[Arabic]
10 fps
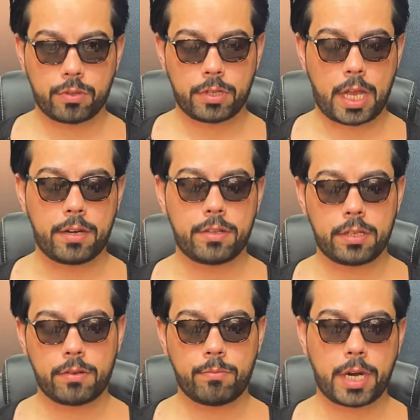يعني
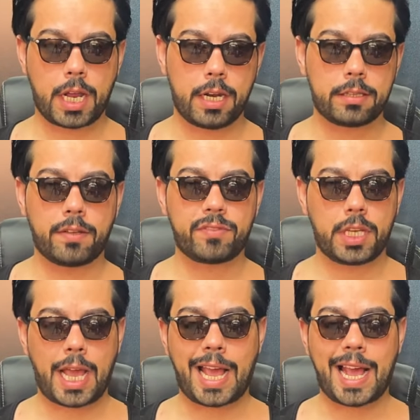مرحلة
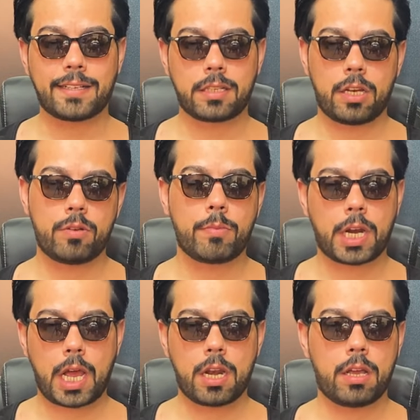تفتيح عسلي
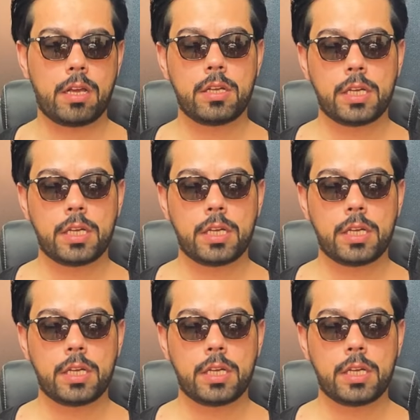ومرحلة